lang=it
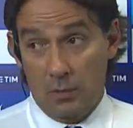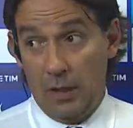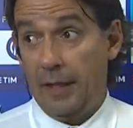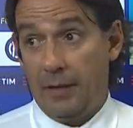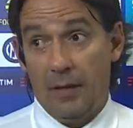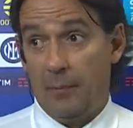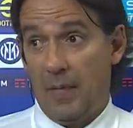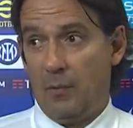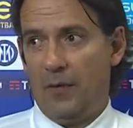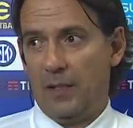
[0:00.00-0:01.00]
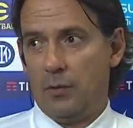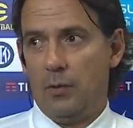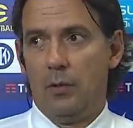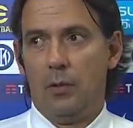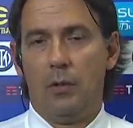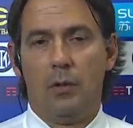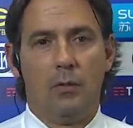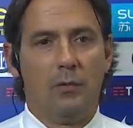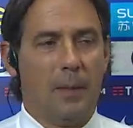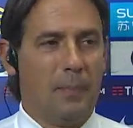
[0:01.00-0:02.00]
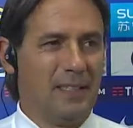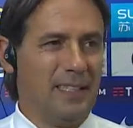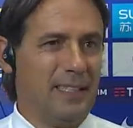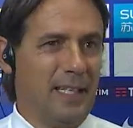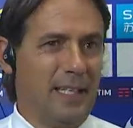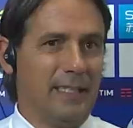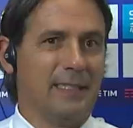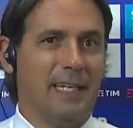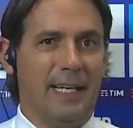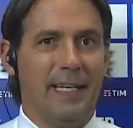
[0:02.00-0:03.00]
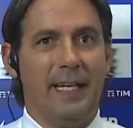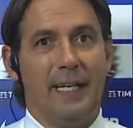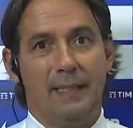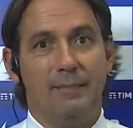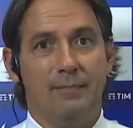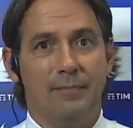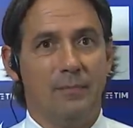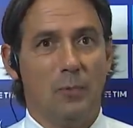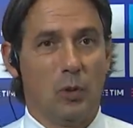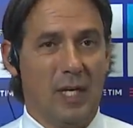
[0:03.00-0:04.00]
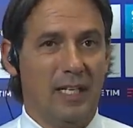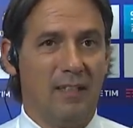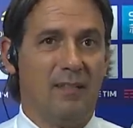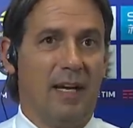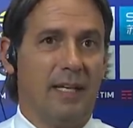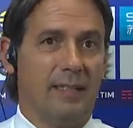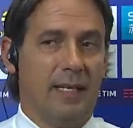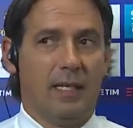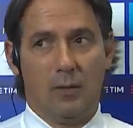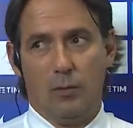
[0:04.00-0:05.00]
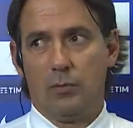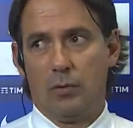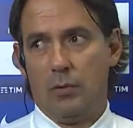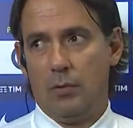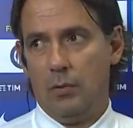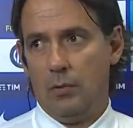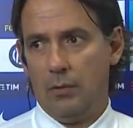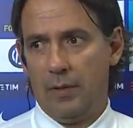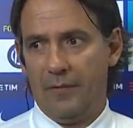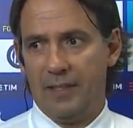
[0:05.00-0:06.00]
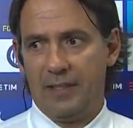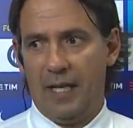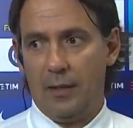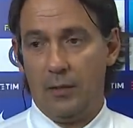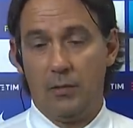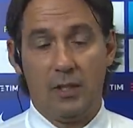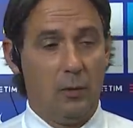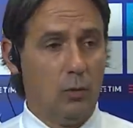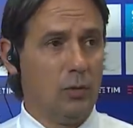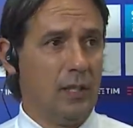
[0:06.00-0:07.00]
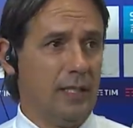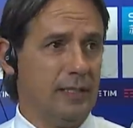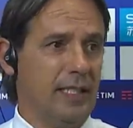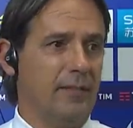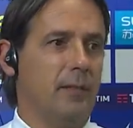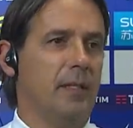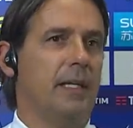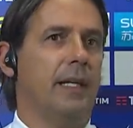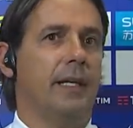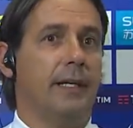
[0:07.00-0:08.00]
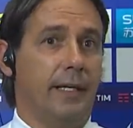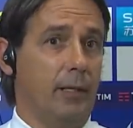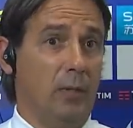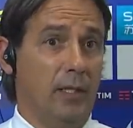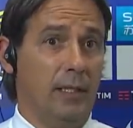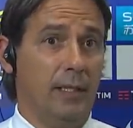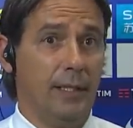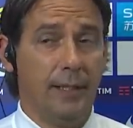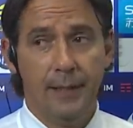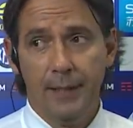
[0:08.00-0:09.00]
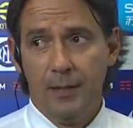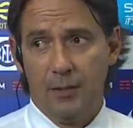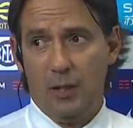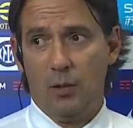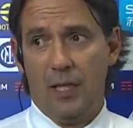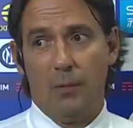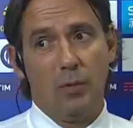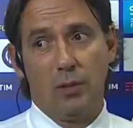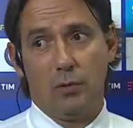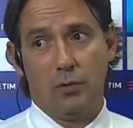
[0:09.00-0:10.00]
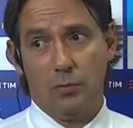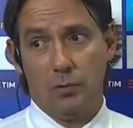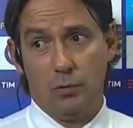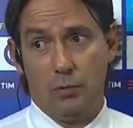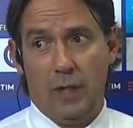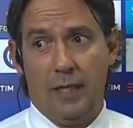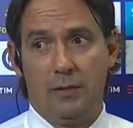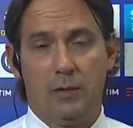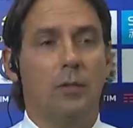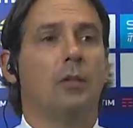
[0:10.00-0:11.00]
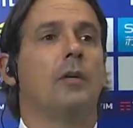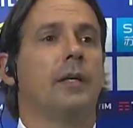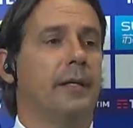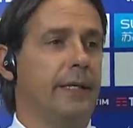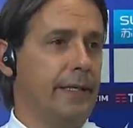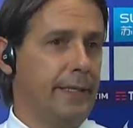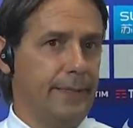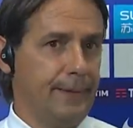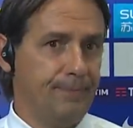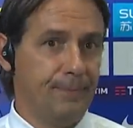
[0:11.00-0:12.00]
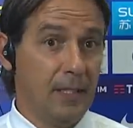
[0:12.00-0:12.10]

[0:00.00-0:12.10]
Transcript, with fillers: Sì, abbiamo fatto una partita seria, mh, mm, organizzata contro un avversario in salute che stava bene e quindi ci godiamo questo su successo e